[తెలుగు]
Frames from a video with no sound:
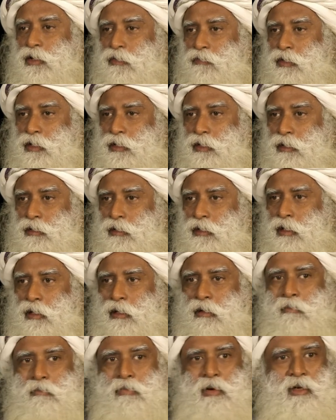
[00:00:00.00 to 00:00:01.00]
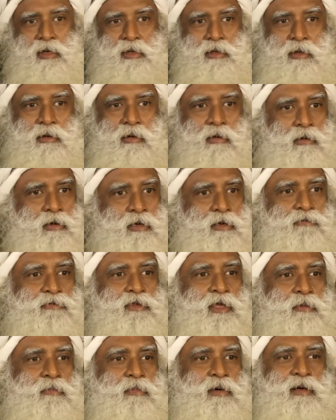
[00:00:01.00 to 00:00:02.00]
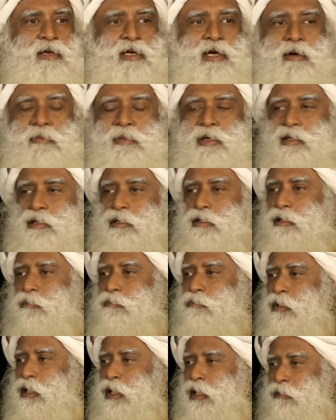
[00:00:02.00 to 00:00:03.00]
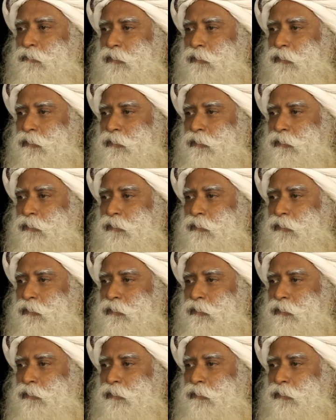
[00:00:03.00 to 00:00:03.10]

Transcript: కానీ వాళ్ళందరూ నిరక్షరాస్యుల్లా ప్రవర్తిస్తున్నారు